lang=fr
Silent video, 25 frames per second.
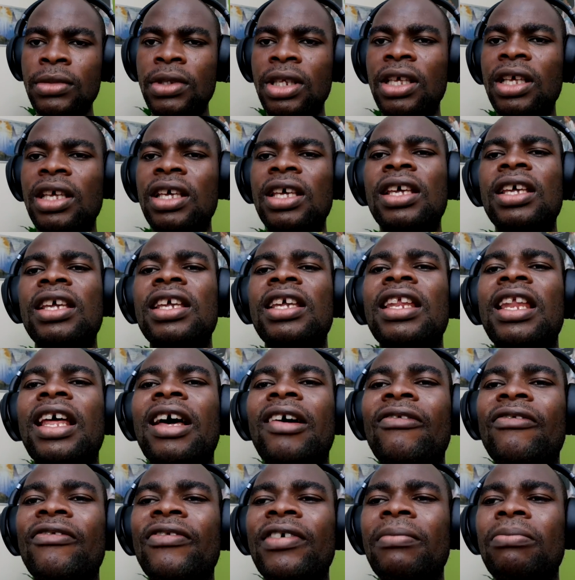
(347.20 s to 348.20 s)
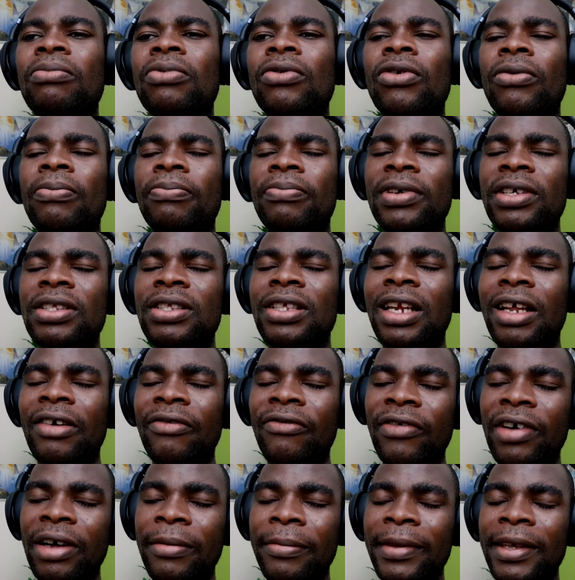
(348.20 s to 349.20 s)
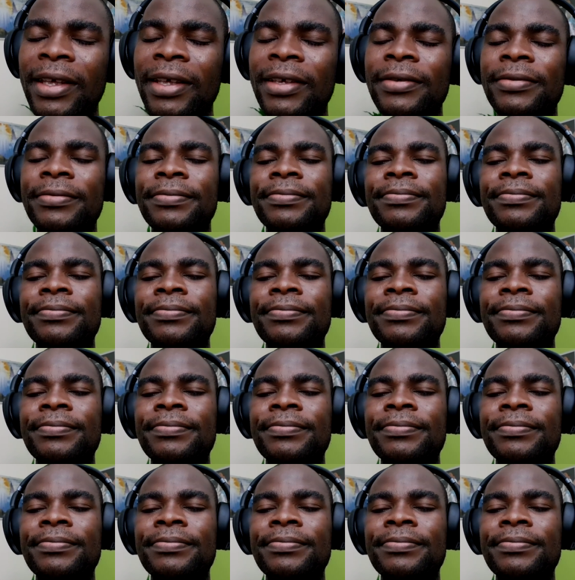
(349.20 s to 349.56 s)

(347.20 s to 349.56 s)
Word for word: Et il a fait pour le bien de la famille.